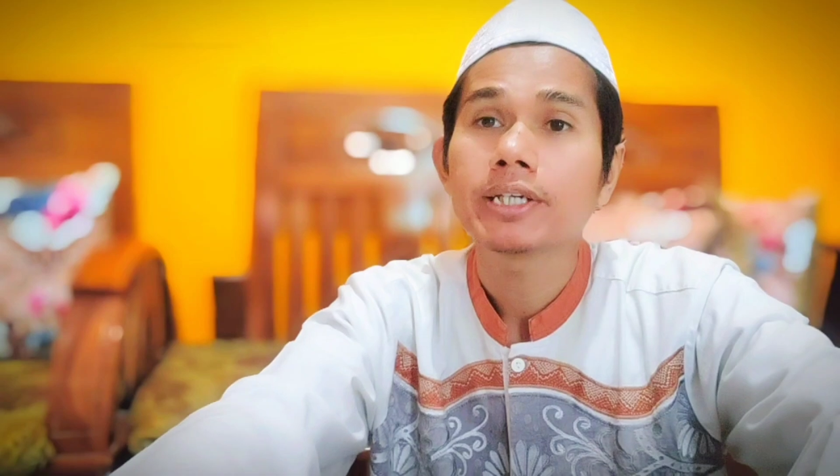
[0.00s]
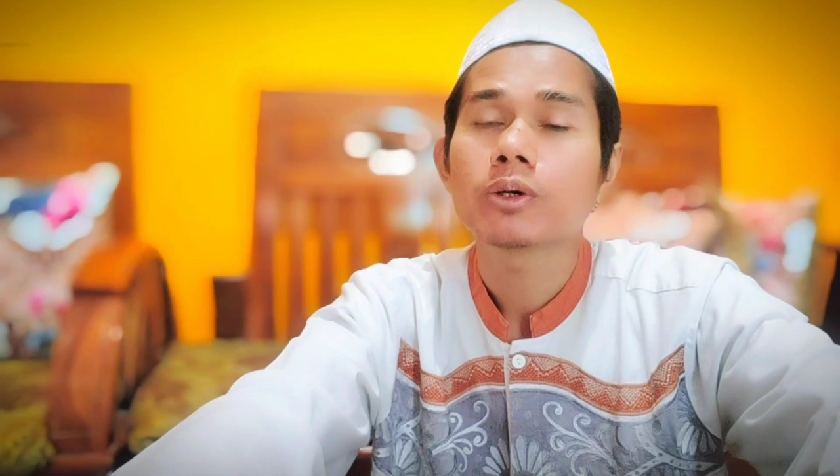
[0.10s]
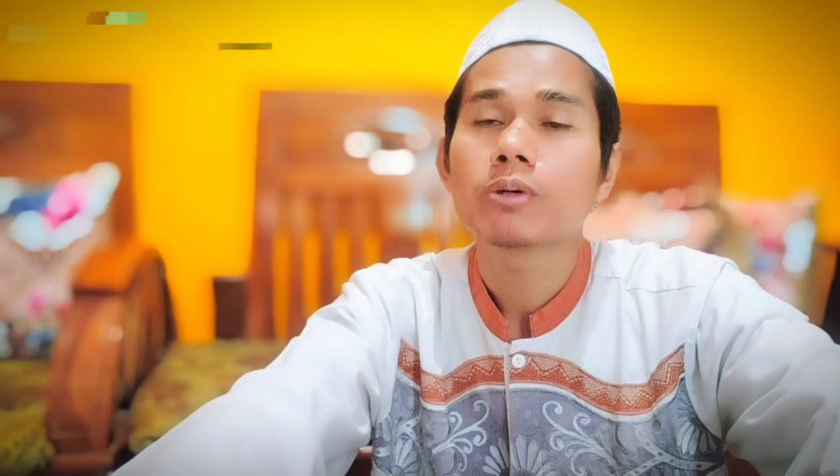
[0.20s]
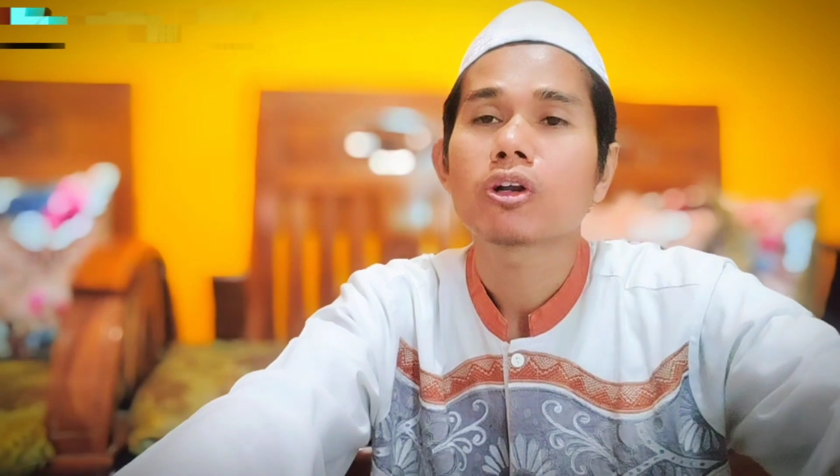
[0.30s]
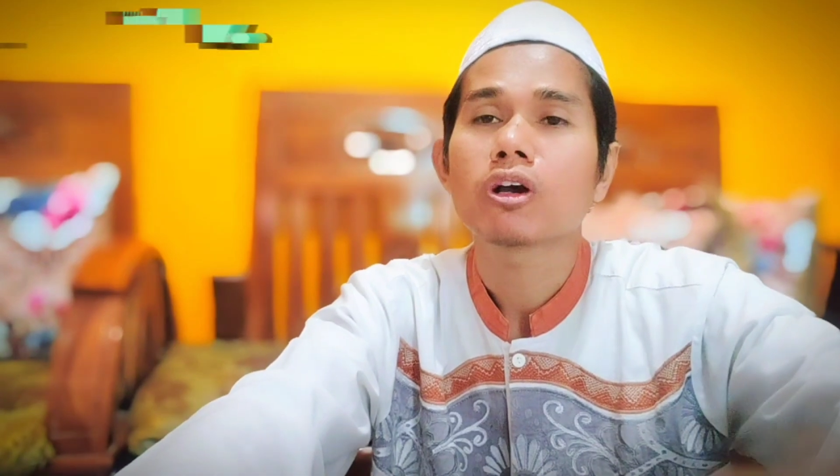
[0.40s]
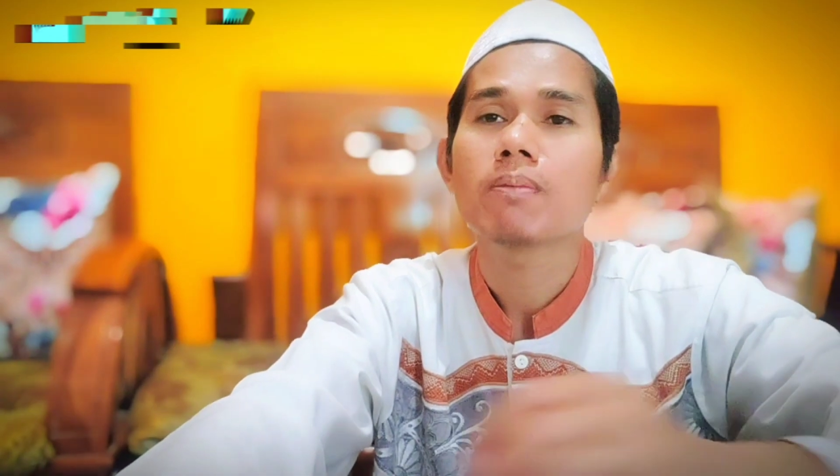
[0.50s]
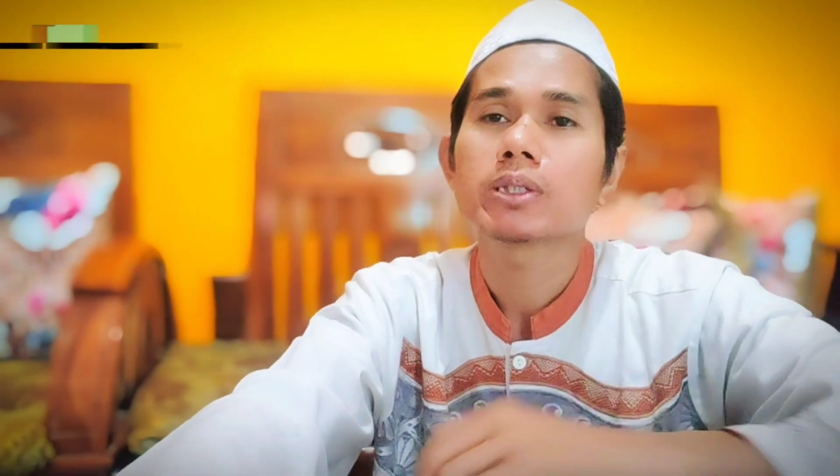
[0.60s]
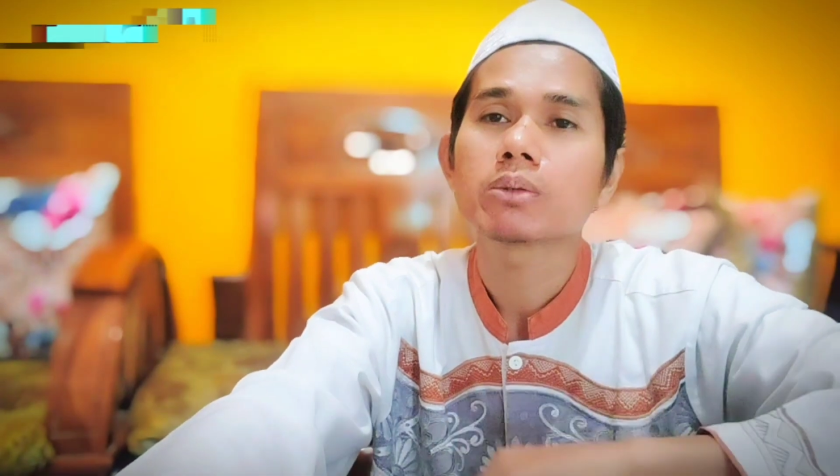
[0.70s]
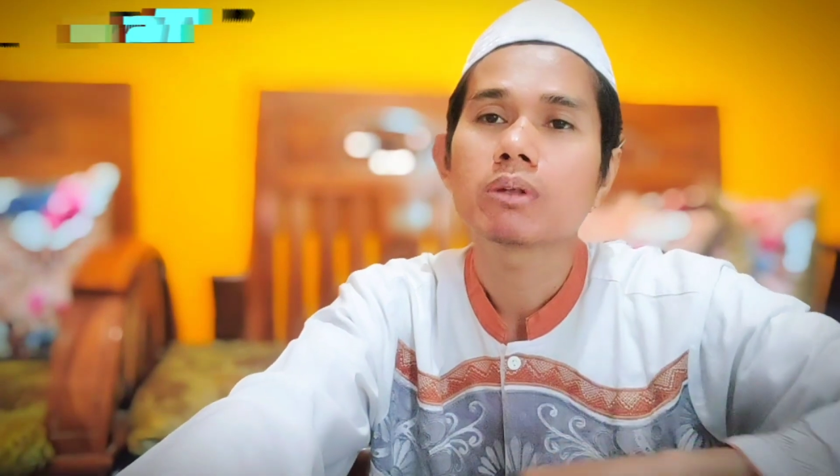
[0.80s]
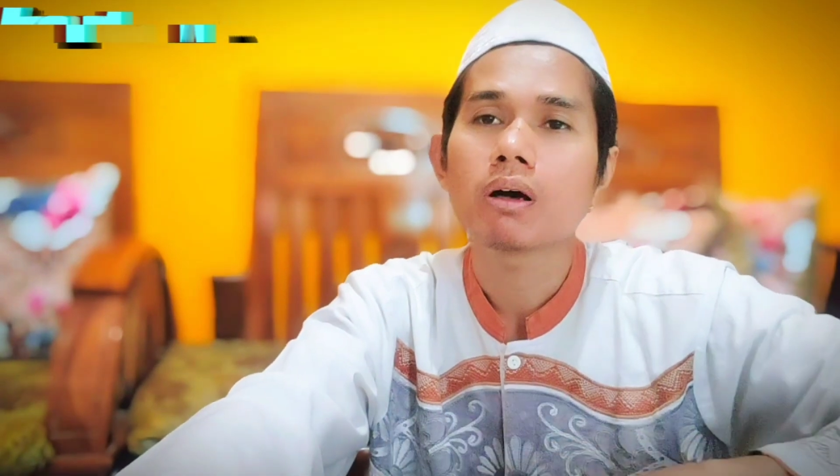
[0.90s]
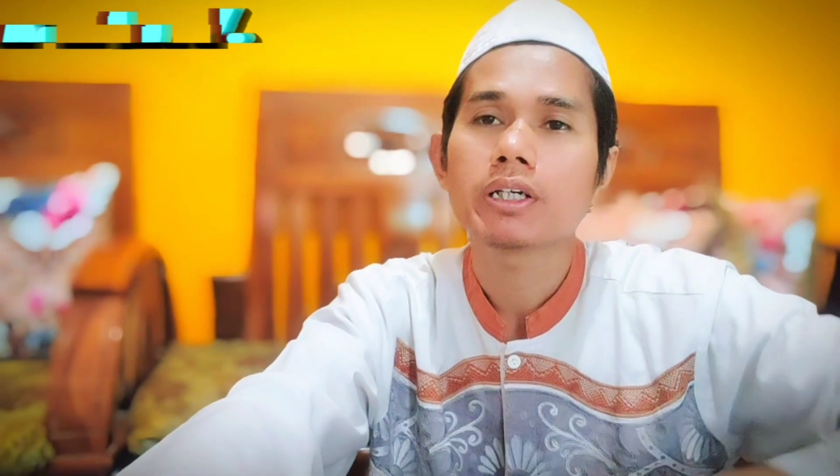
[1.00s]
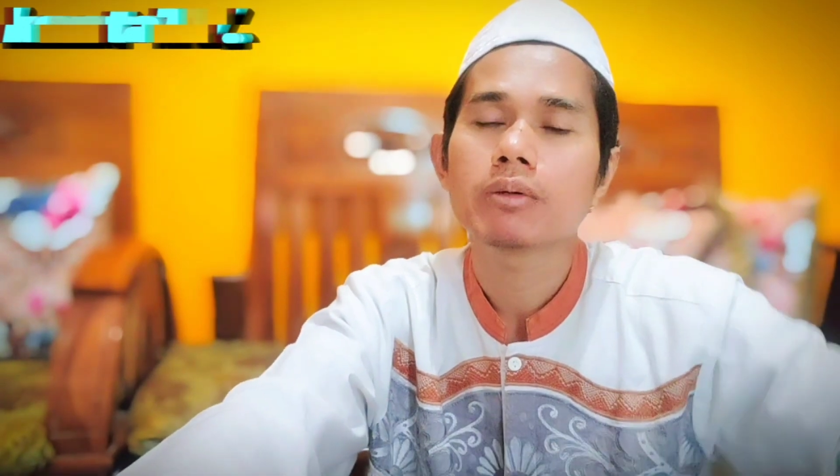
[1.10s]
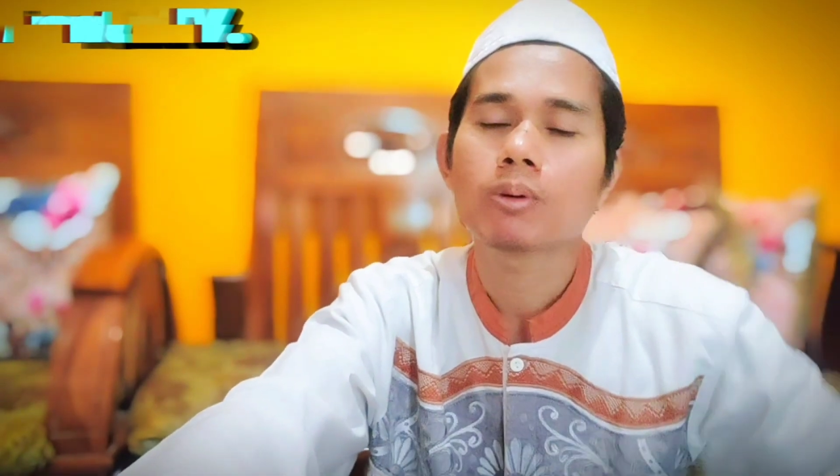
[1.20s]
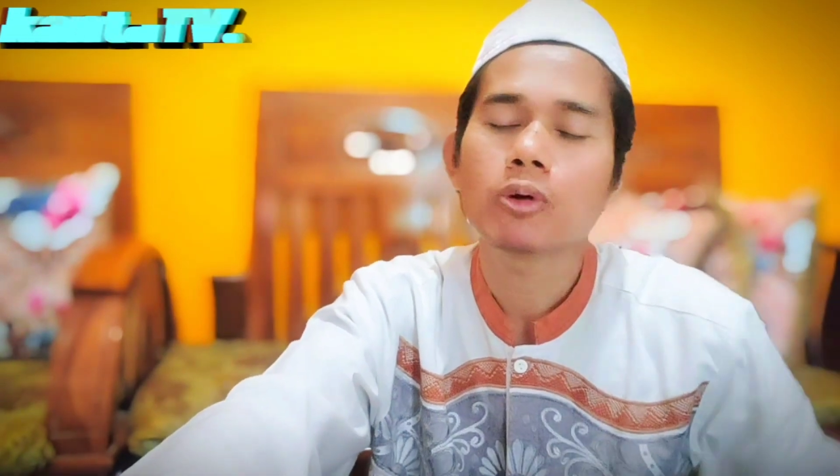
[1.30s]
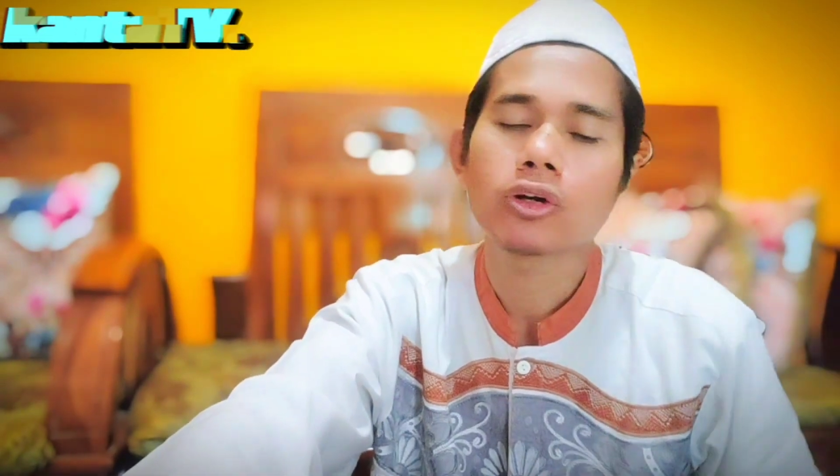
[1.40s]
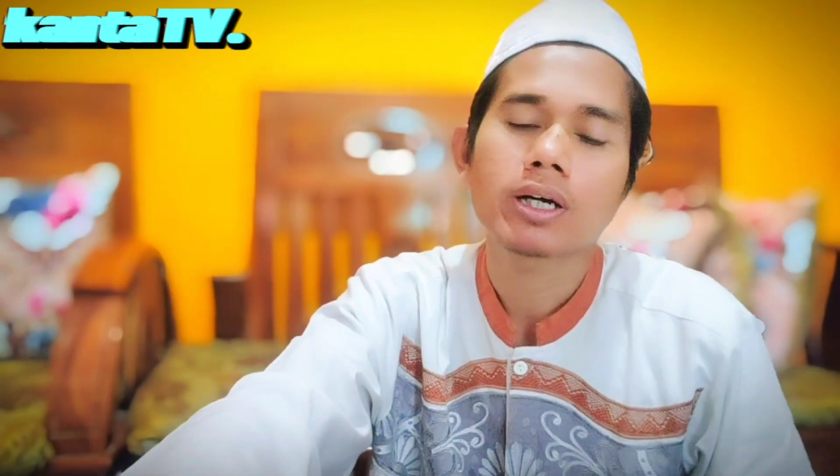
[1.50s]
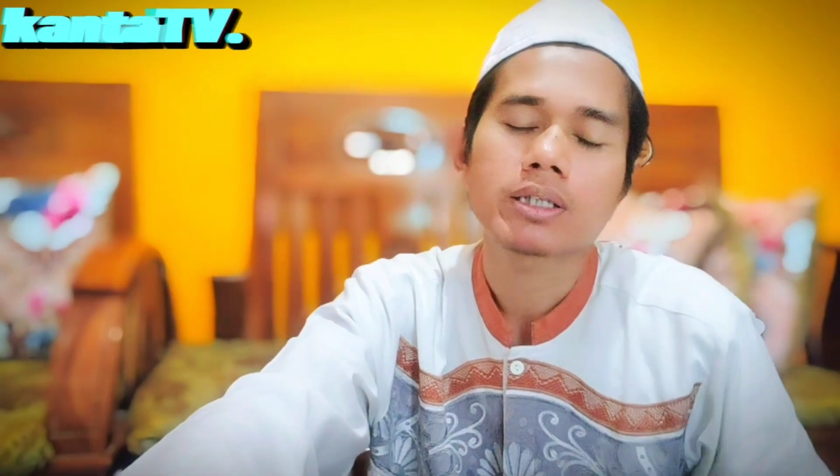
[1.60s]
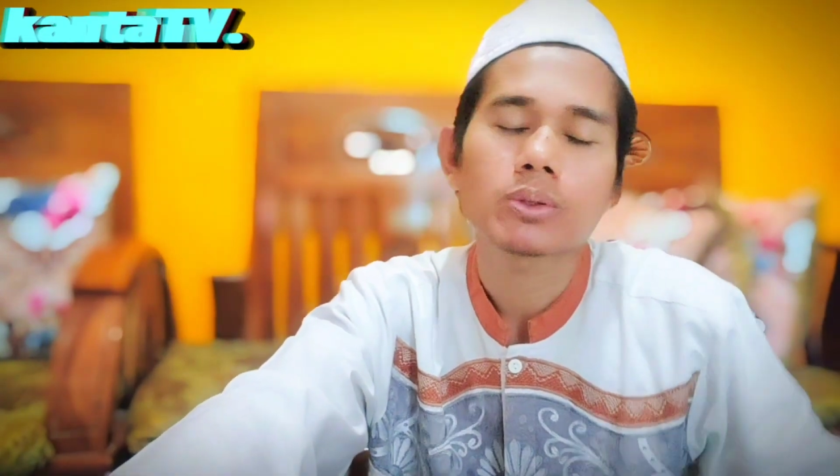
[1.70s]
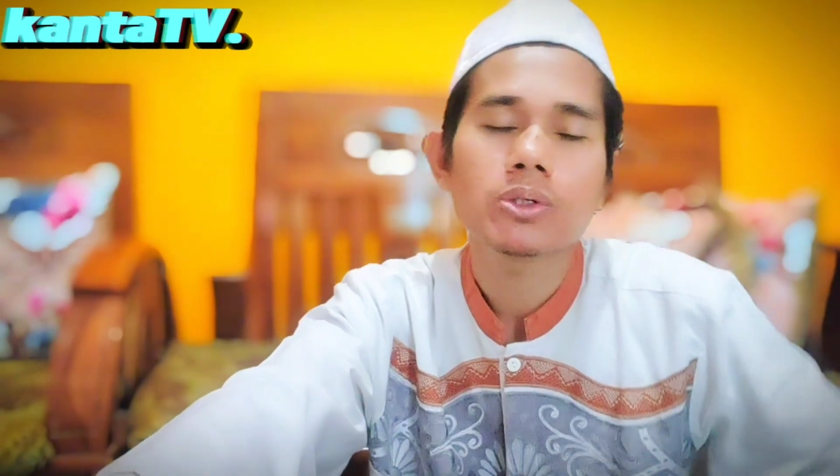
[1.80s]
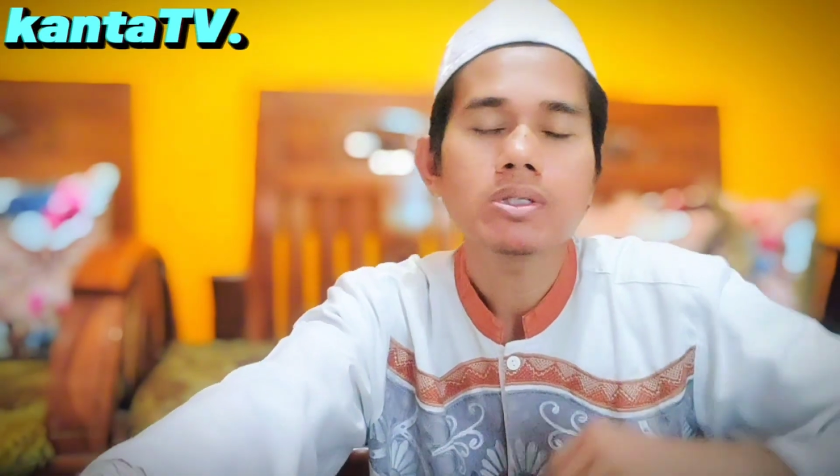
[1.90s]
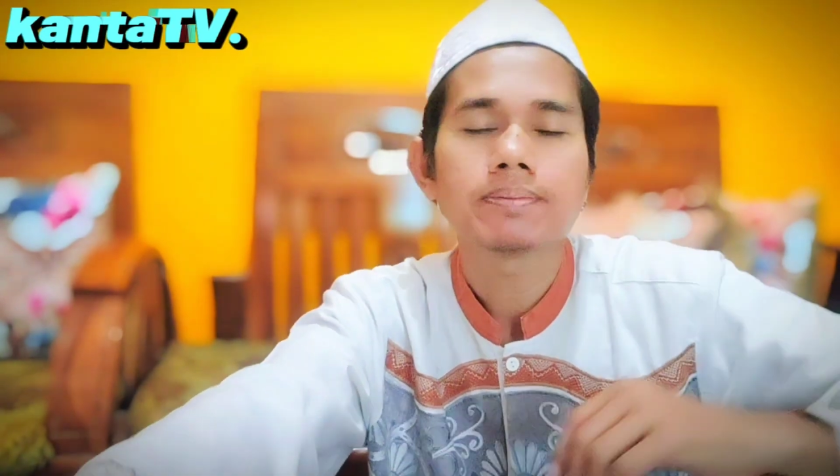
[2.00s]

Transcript: warahmatullahi wabarakatuh.